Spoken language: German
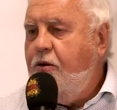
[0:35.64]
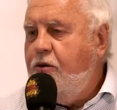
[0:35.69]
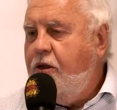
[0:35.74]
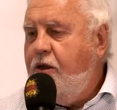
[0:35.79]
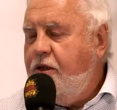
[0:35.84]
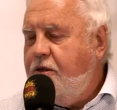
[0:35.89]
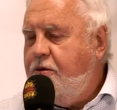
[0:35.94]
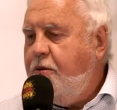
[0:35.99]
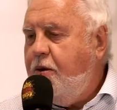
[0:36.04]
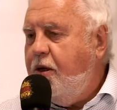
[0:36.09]
oder
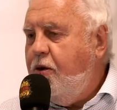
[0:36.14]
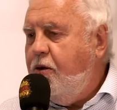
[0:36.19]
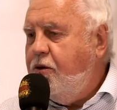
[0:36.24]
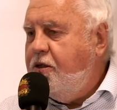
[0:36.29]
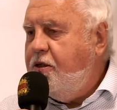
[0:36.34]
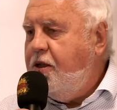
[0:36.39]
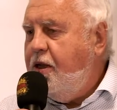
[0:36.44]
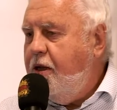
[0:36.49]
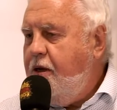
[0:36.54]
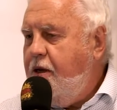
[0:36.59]
in zwei
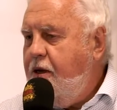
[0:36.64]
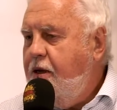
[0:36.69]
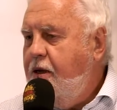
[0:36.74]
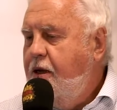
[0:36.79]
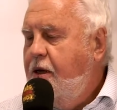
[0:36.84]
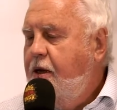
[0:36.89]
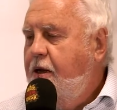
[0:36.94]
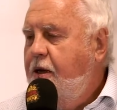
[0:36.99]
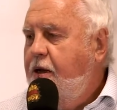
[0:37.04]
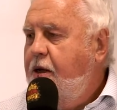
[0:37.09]
Ortsteile
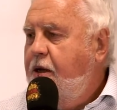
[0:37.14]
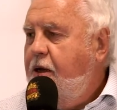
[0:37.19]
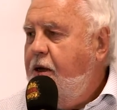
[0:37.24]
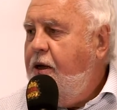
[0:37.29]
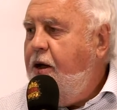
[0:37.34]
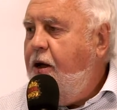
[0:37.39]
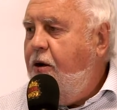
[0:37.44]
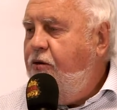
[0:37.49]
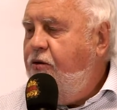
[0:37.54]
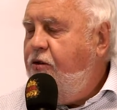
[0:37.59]

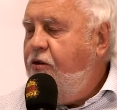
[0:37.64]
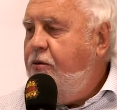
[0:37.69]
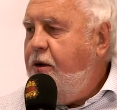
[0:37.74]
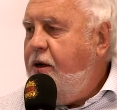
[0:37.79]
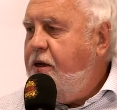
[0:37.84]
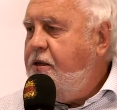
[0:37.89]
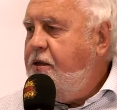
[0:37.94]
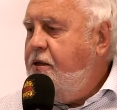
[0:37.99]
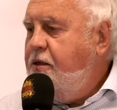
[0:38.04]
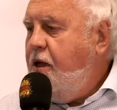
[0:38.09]
äh,
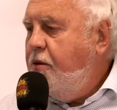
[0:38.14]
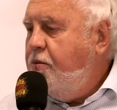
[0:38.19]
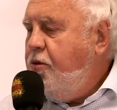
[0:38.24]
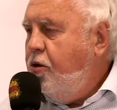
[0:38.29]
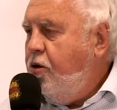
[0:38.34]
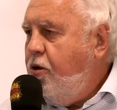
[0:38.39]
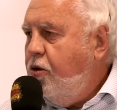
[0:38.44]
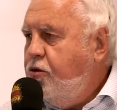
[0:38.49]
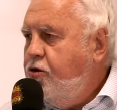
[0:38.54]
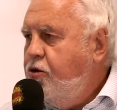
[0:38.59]
aufgewachsen, habe
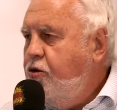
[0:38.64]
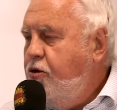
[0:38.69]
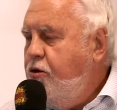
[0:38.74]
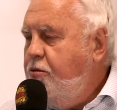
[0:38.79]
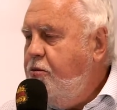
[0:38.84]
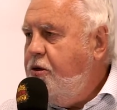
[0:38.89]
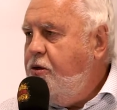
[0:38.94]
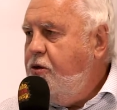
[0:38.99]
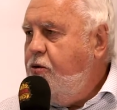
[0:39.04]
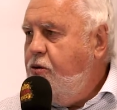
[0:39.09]
dort auch die Schule
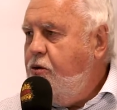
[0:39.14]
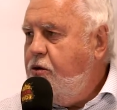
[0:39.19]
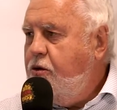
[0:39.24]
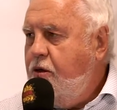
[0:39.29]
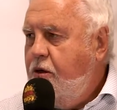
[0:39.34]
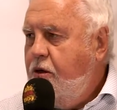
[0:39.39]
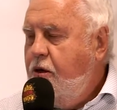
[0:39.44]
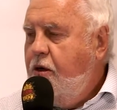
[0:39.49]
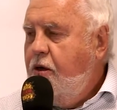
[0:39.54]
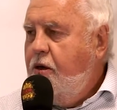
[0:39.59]
besucht.
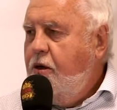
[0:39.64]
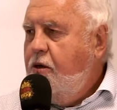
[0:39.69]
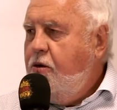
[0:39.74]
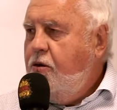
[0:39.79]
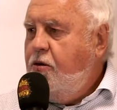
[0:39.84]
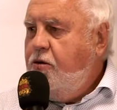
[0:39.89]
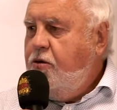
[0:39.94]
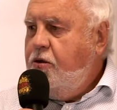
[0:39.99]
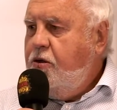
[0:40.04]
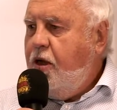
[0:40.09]

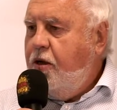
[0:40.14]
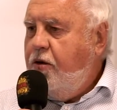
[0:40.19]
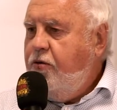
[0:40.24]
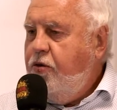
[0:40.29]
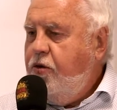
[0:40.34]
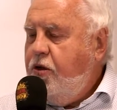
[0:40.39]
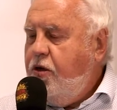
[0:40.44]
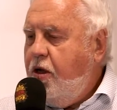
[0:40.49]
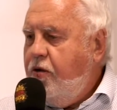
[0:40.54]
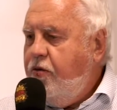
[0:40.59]
Und dann,
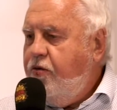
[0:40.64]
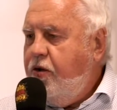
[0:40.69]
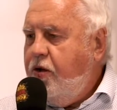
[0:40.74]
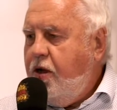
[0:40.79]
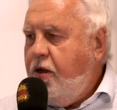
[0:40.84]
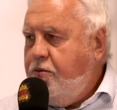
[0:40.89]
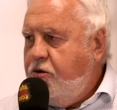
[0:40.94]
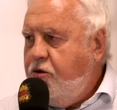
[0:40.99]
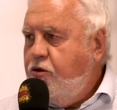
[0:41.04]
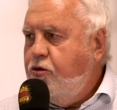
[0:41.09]
wo ich angefangen
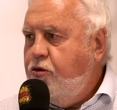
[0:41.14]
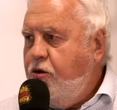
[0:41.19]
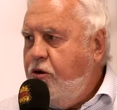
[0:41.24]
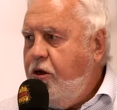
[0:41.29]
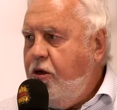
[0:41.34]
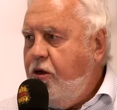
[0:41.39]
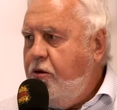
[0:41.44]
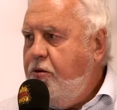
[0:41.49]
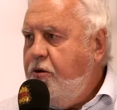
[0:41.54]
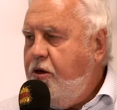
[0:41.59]
habe zu
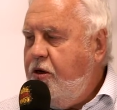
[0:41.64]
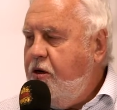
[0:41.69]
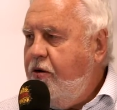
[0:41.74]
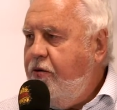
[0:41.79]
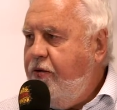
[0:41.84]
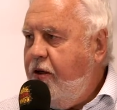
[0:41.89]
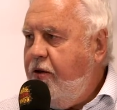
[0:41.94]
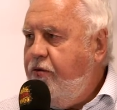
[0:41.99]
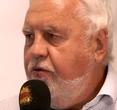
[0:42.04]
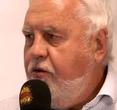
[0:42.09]
studieren, bin ich
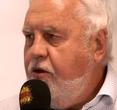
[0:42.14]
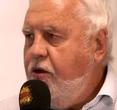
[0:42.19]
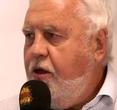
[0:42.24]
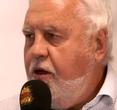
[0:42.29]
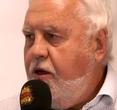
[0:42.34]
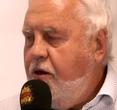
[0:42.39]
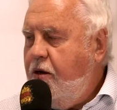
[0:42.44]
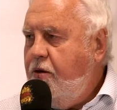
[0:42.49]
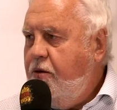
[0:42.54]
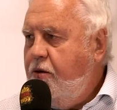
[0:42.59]
dann weg von
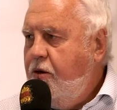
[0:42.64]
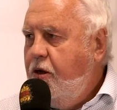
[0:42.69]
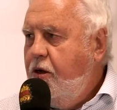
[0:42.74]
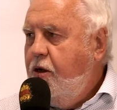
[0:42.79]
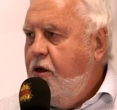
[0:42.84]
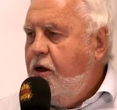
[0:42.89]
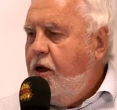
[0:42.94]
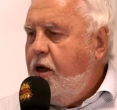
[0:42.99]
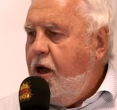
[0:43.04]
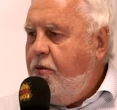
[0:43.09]
Kehl,
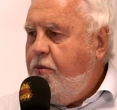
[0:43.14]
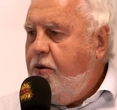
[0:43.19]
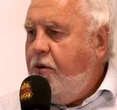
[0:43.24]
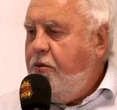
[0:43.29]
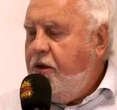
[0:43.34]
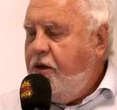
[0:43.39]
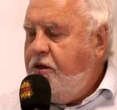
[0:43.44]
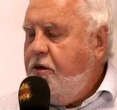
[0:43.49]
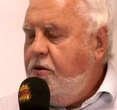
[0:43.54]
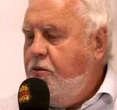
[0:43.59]
habe
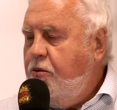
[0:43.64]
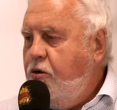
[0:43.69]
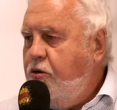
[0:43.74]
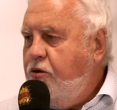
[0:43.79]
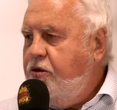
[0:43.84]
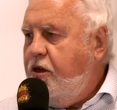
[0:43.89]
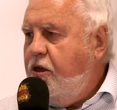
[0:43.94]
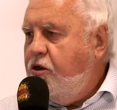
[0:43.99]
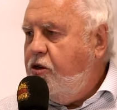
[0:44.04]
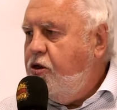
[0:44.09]
aber jetzt immer noch
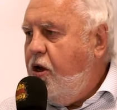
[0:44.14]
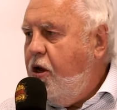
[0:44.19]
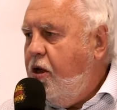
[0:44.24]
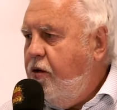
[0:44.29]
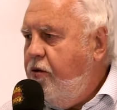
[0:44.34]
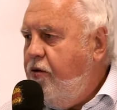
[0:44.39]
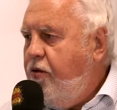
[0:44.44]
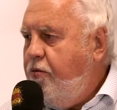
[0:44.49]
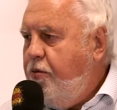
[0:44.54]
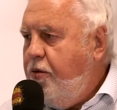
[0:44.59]
sehr
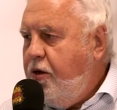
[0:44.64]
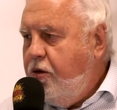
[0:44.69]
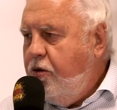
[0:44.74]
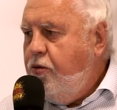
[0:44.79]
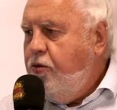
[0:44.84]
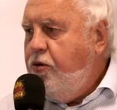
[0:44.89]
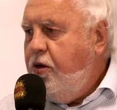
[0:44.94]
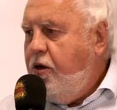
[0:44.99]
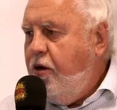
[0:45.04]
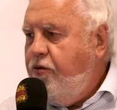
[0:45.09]
starke
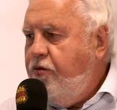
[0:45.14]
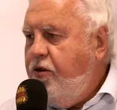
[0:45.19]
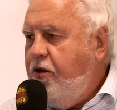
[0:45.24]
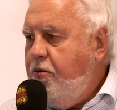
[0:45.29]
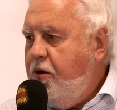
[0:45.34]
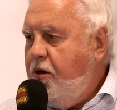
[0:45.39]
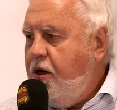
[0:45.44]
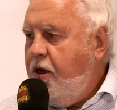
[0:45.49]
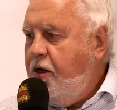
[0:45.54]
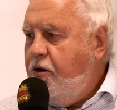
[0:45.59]
Verbindungen, auf die
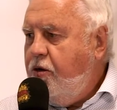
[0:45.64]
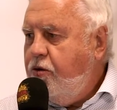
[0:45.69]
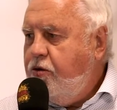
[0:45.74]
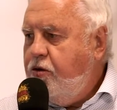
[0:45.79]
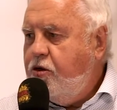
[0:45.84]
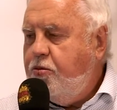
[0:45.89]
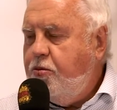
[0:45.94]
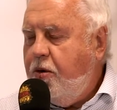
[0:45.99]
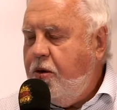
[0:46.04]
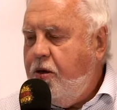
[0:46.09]
wir gleich noch
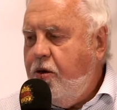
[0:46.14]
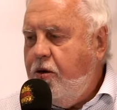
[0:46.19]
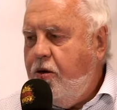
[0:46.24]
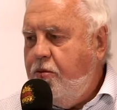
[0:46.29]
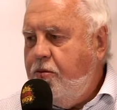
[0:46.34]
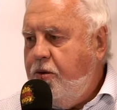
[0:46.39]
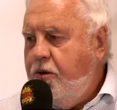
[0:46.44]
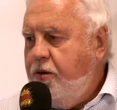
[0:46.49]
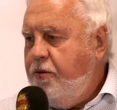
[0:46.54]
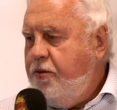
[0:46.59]
zu sprechen
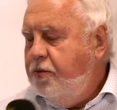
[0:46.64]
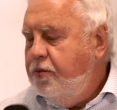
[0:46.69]
kommen.